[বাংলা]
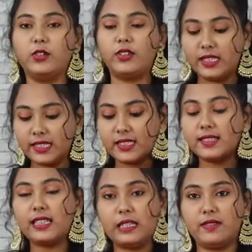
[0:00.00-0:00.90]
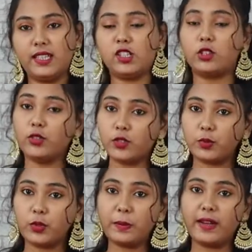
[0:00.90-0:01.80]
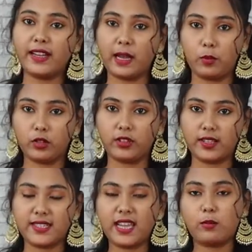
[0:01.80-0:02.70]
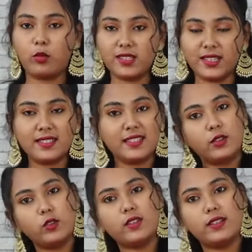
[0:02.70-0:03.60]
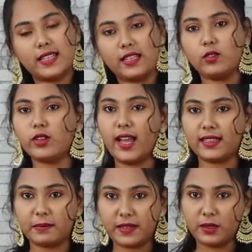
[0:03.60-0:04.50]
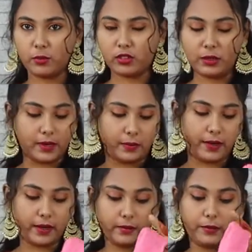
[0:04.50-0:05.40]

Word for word: ড্রেসটির স্লিভসে যথেষ্ট পরিমাণে কাপড় দেওয়া আছে আপুরা ছেলে যে কোনো ডিজাইন করে হাতা বানিয়ে পরতে পারবে